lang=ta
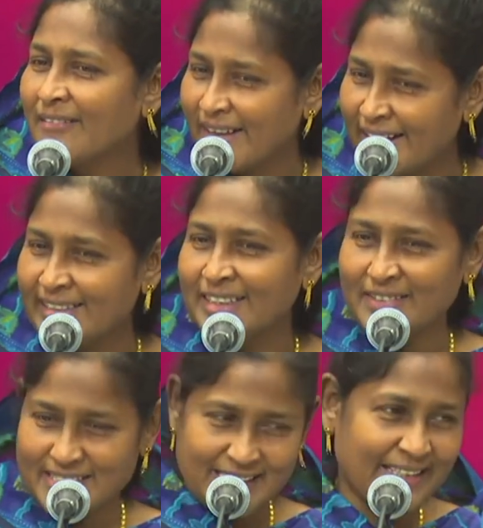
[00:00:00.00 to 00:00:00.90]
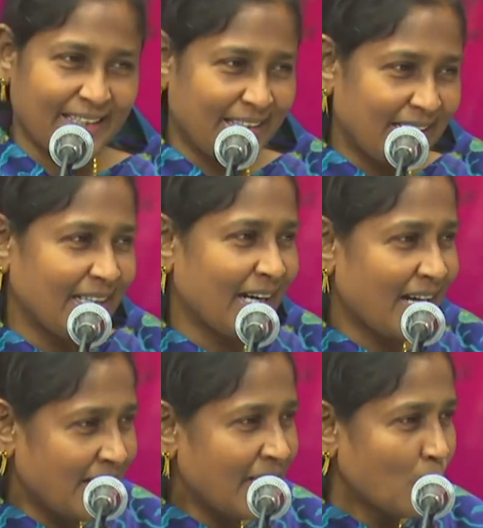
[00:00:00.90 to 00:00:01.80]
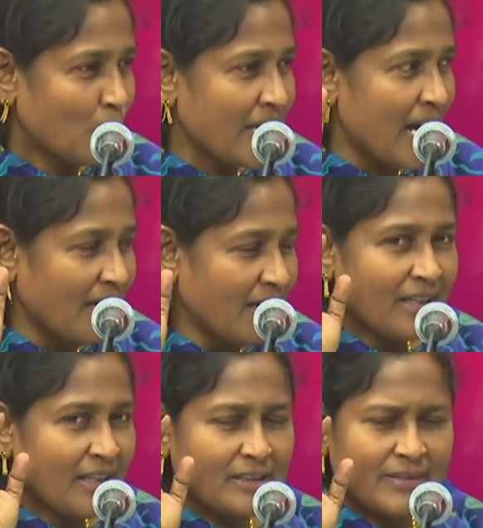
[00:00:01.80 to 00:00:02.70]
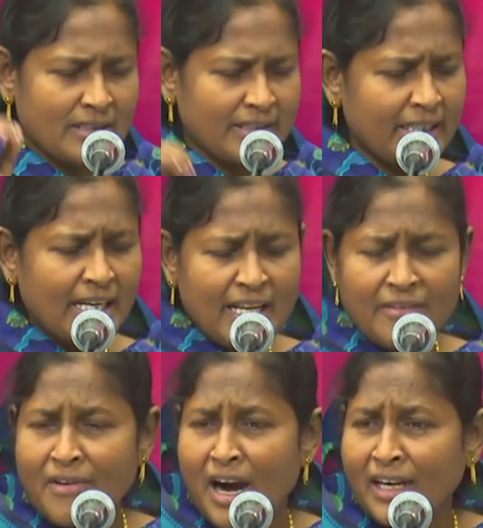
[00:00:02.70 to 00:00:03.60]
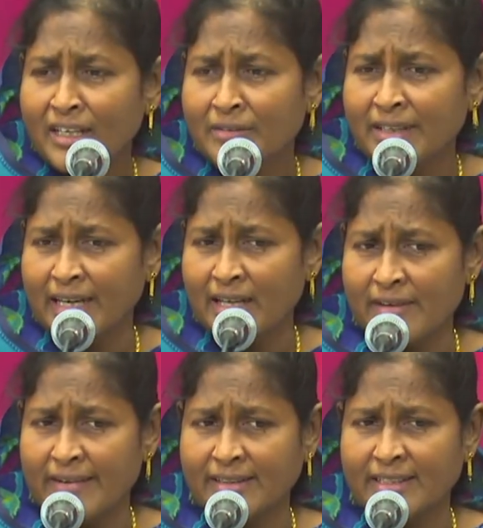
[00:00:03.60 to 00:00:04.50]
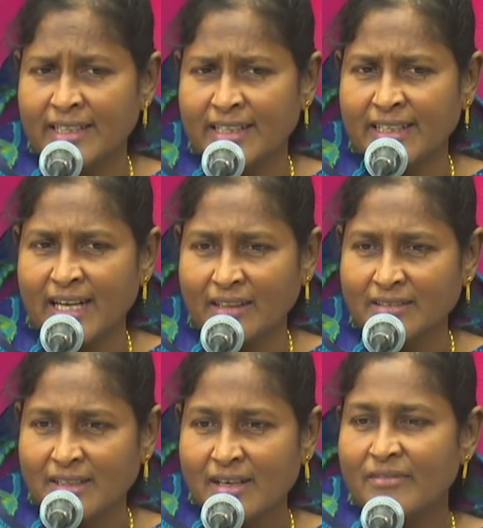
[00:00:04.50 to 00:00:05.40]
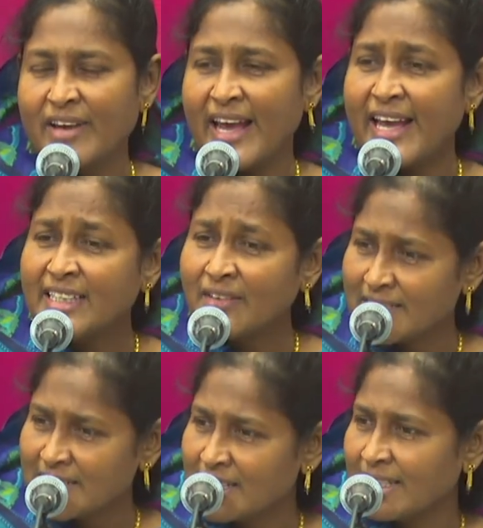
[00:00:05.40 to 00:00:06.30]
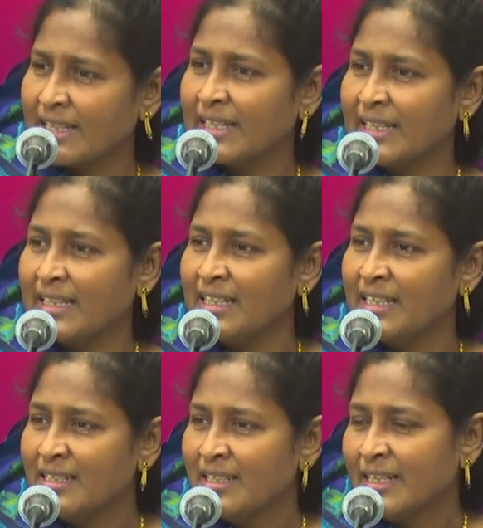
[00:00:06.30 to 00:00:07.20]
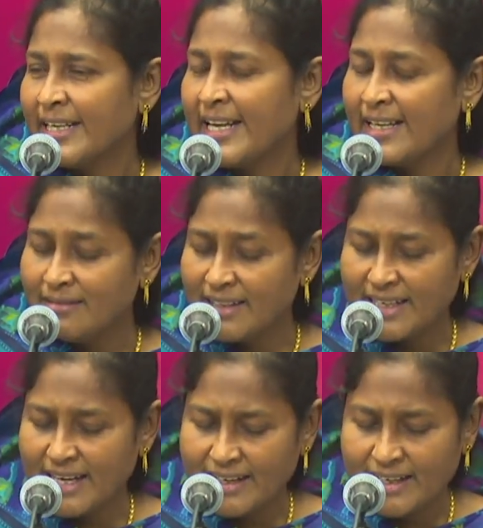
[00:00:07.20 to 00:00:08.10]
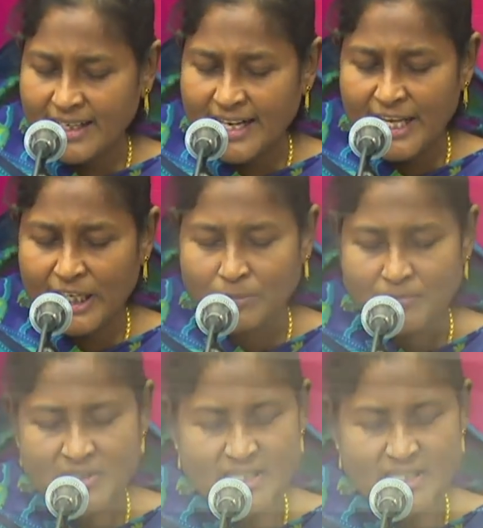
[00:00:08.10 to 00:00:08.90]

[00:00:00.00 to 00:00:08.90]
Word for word: வேத வசனங்கள் ஹலெல்லூயா இந்த தெளிவா ஆண்டவர் எழுதி வைத்திருக்கிறார் வேத வசனங்கள் எந்த நற்கரியும்